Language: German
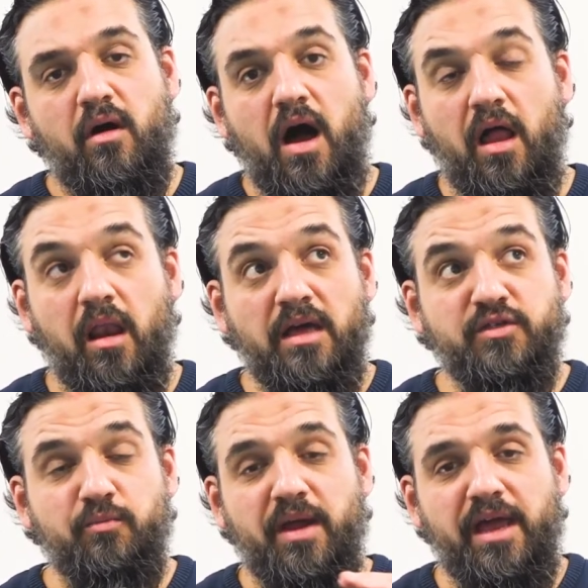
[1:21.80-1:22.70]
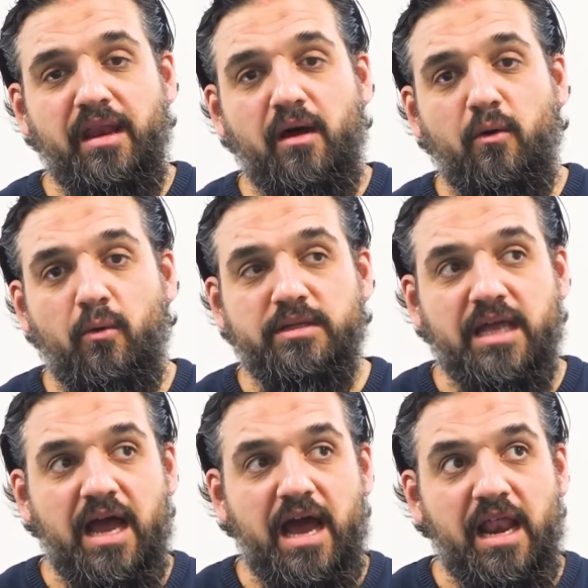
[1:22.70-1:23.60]
Allah subhanahu wa
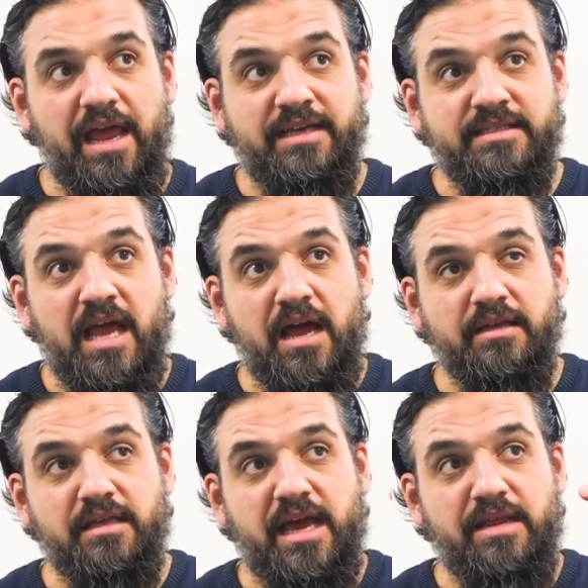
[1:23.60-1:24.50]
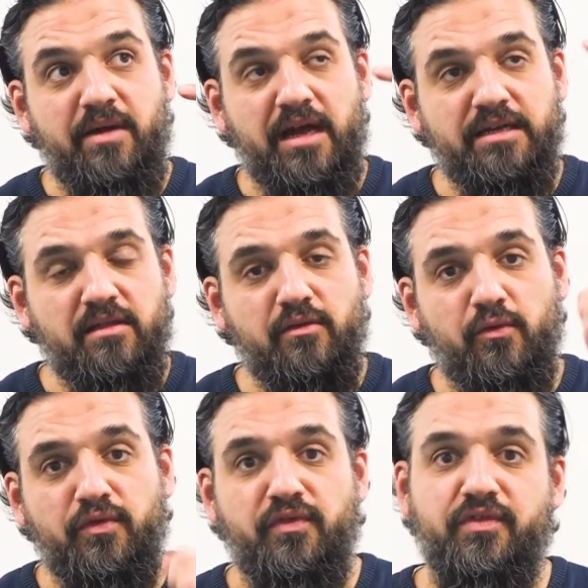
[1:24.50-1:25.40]
ta'ala, er sagt in einem Hadith
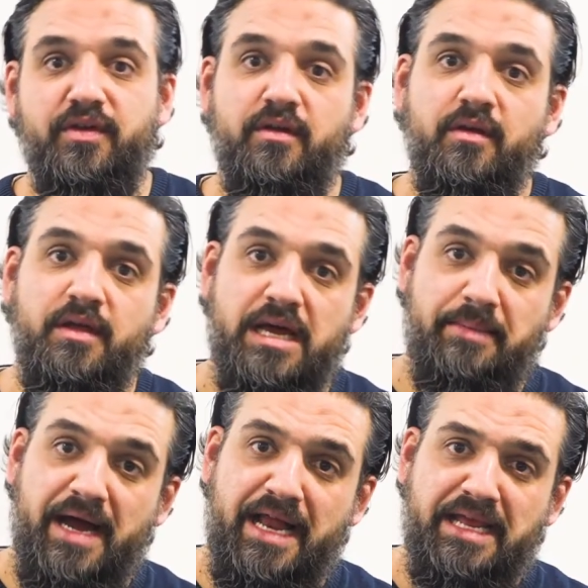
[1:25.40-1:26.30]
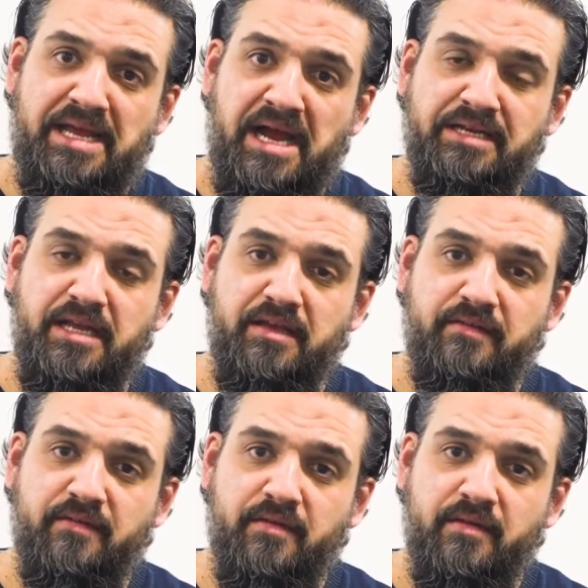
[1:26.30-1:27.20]
Qudsi, einem heiligen
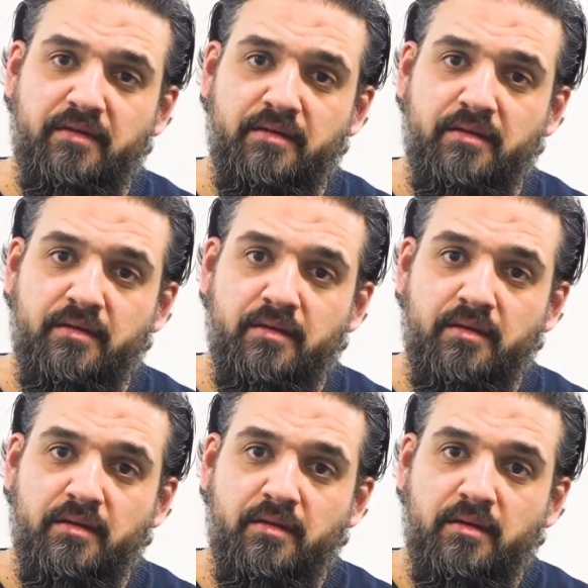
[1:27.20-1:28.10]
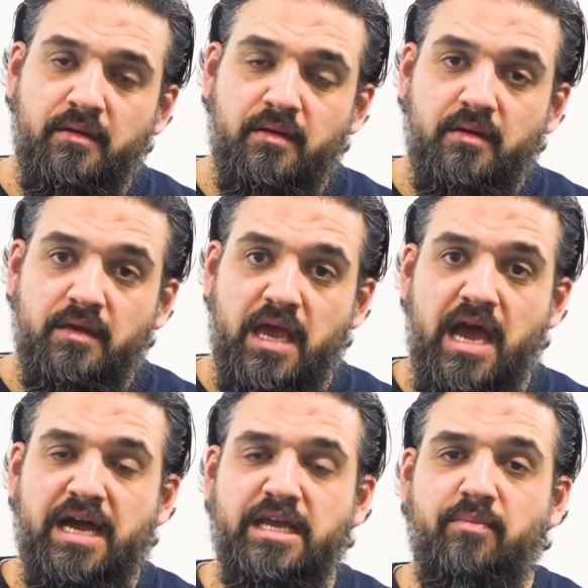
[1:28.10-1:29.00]
Hadith,
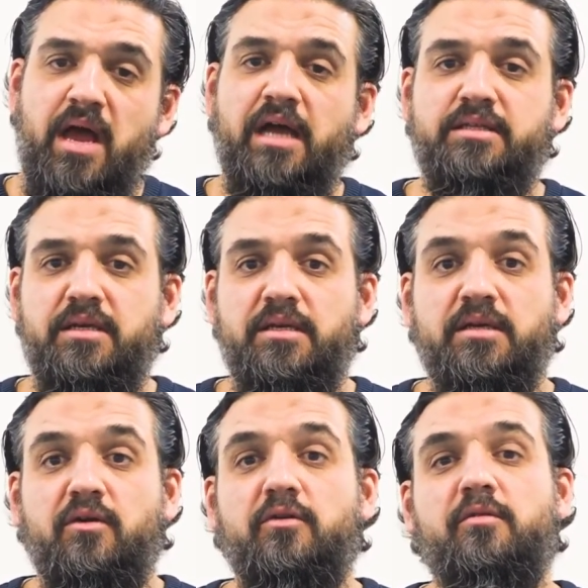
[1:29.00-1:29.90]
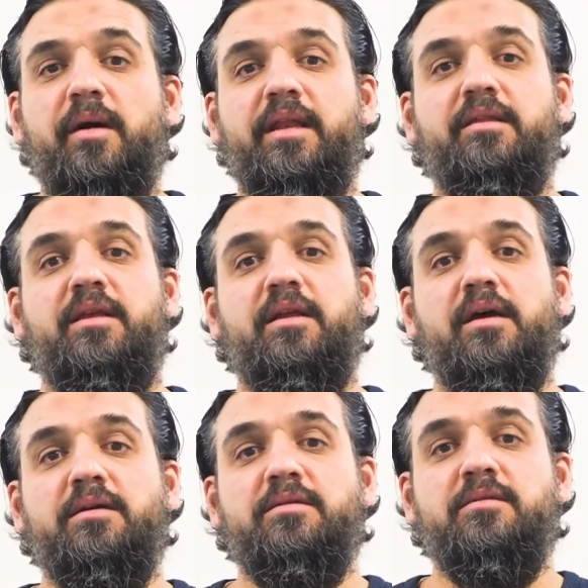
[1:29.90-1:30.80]
ja ibadi, o meine Diener,